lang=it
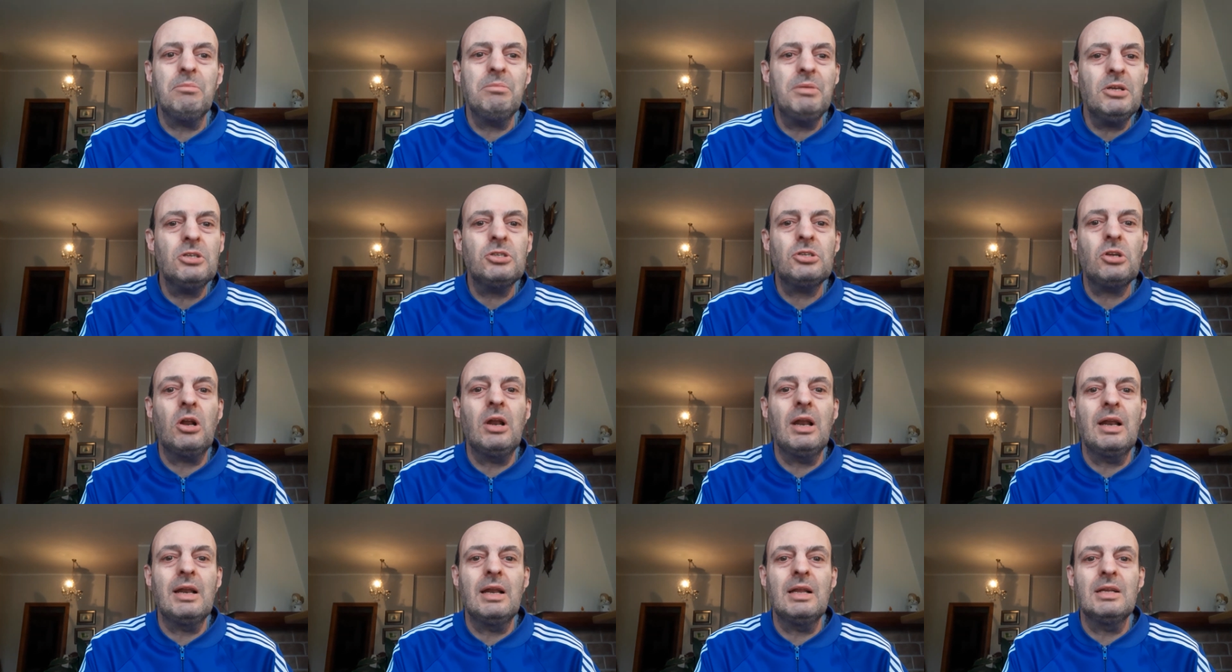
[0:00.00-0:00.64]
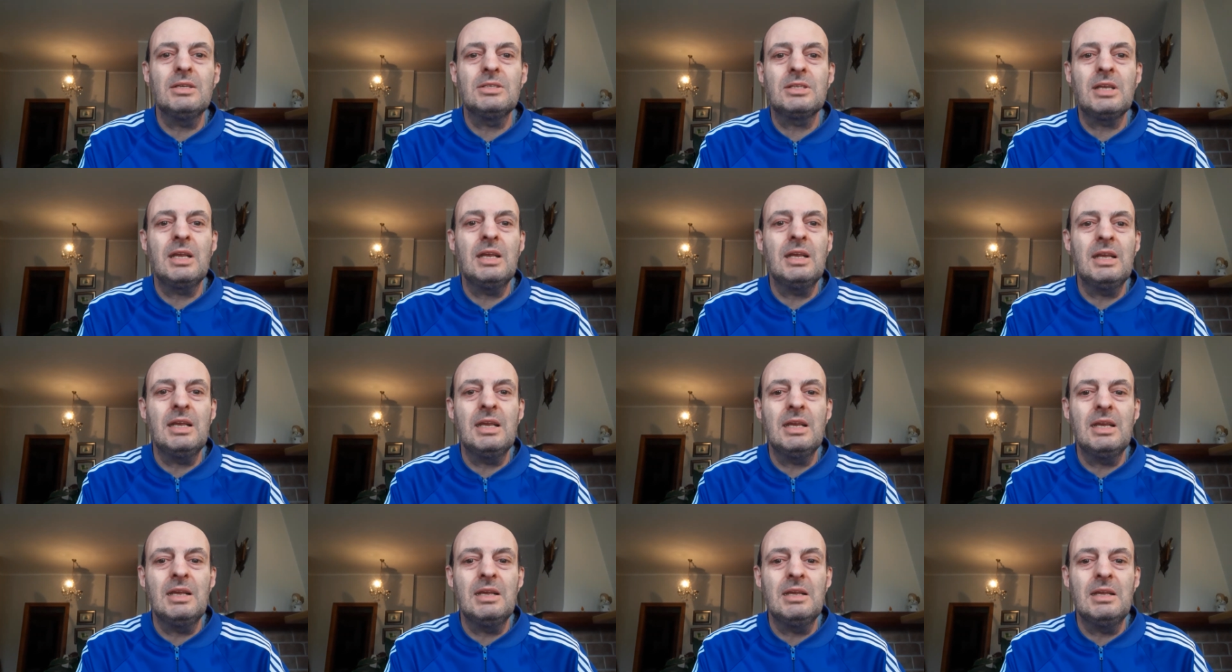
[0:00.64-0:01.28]
Penso se
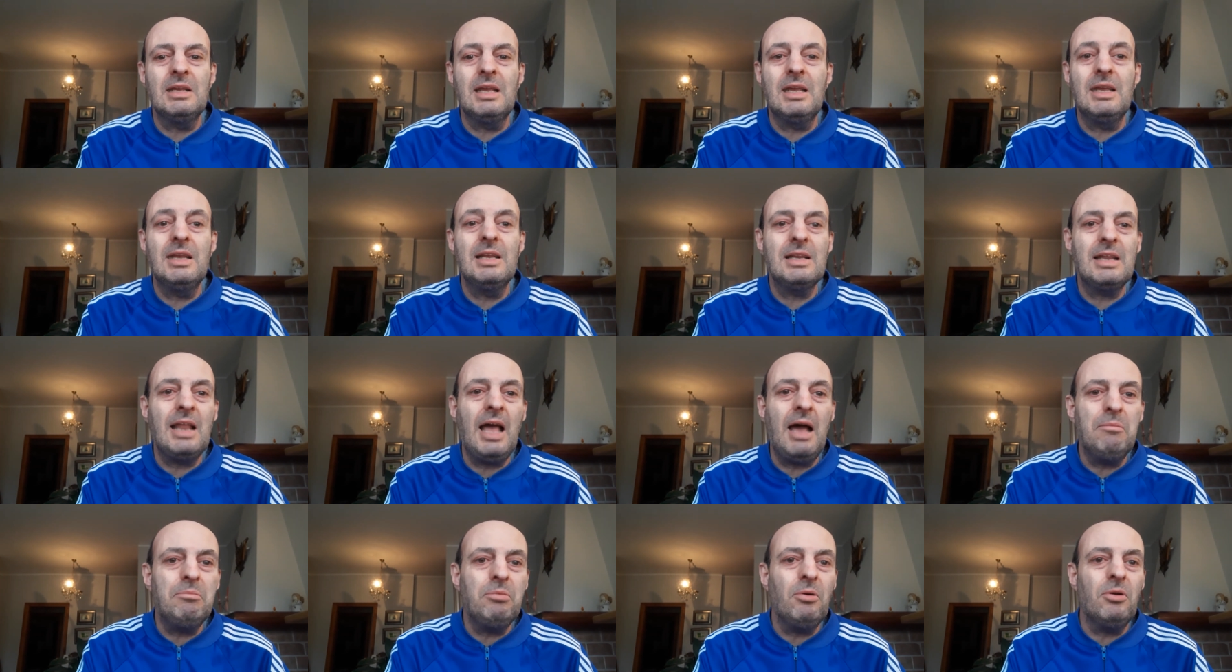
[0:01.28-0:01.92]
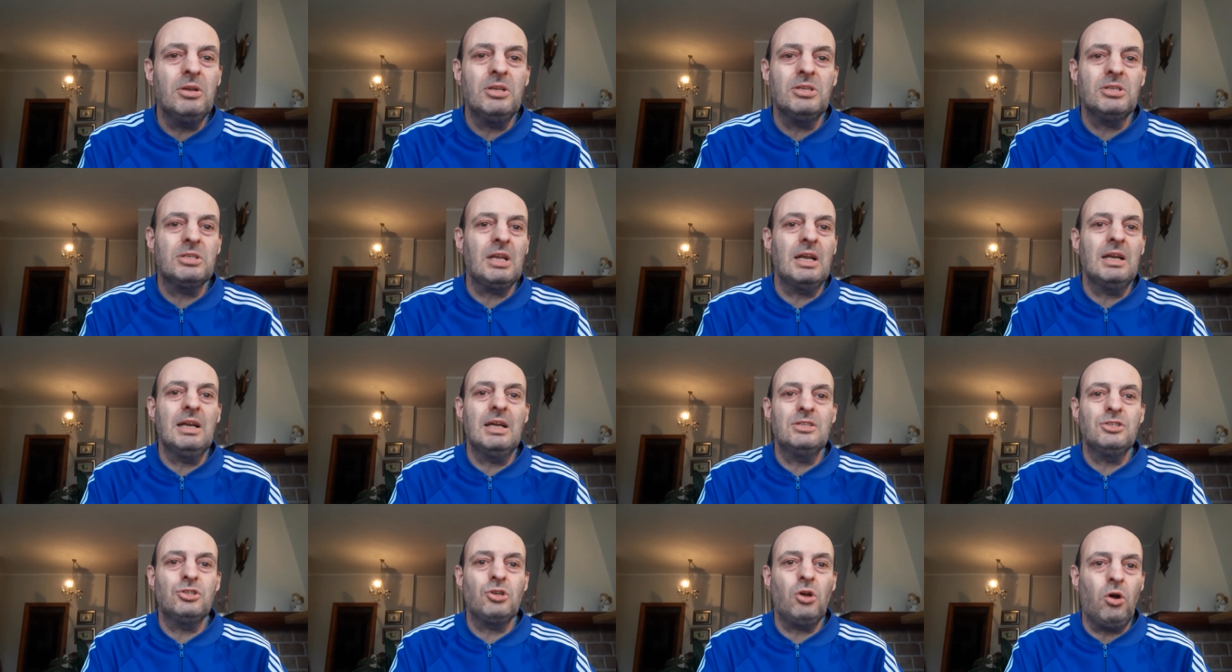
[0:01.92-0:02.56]
il Napoli se
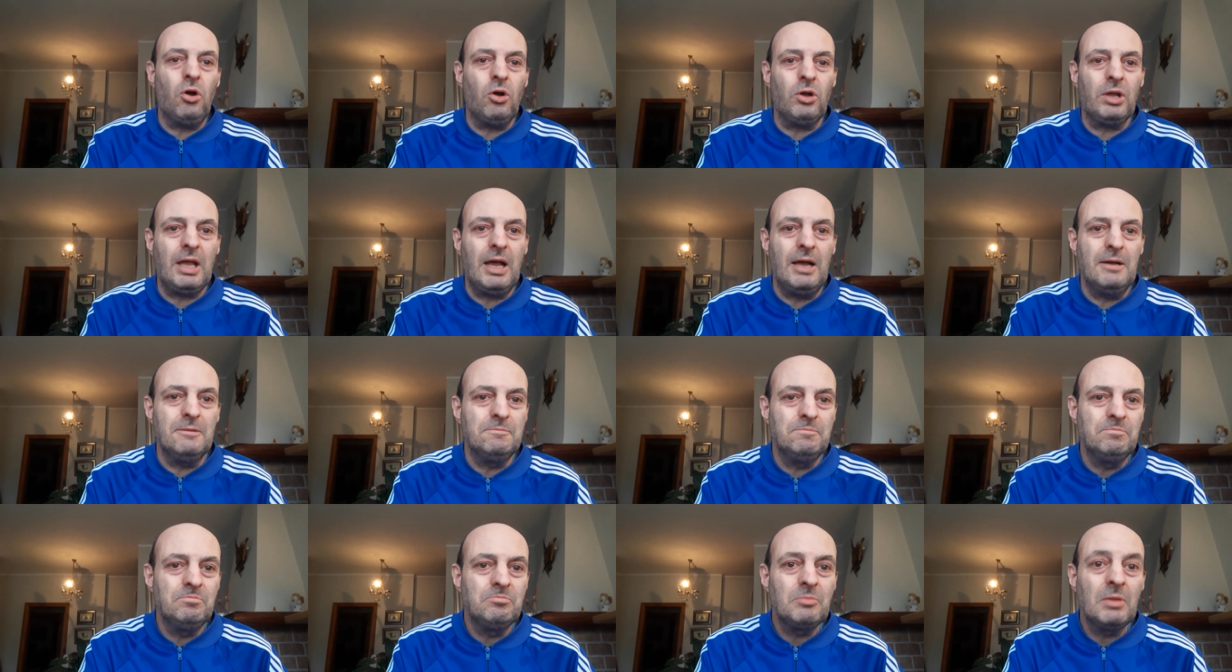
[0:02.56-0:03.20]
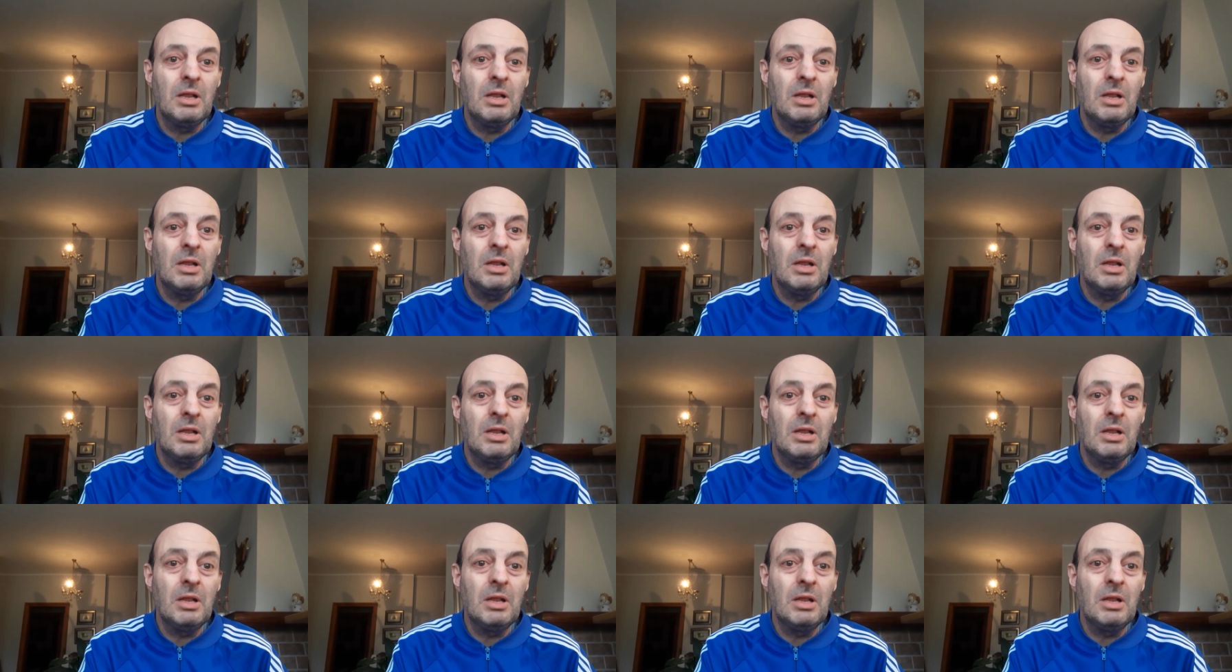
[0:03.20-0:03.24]
la gioca